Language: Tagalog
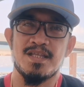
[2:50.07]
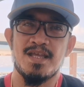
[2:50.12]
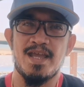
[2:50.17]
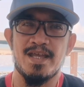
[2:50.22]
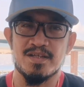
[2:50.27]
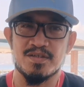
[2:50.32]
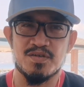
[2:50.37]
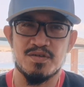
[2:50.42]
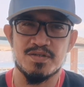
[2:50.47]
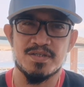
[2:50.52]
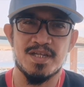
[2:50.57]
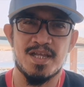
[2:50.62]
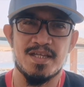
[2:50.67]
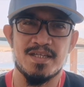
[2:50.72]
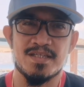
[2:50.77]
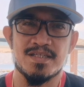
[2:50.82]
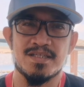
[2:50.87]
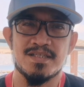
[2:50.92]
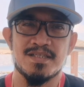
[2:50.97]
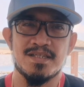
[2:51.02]

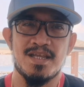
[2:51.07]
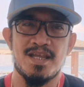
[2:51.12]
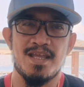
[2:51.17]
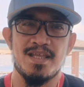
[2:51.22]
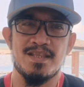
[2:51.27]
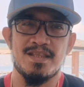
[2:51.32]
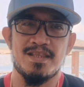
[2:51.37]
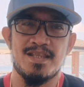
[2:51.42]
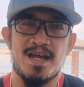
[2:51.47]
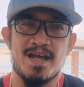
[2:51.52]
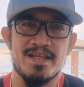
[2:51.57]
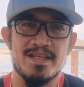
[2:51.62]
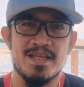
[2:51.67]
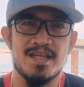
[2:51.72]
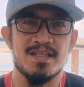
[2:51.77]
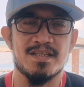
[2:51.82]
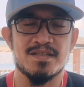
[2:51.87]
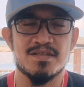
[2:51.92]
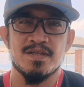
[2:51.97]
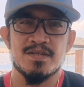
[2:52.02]
exercise and
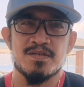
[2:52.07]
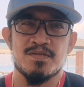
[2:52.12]
diet.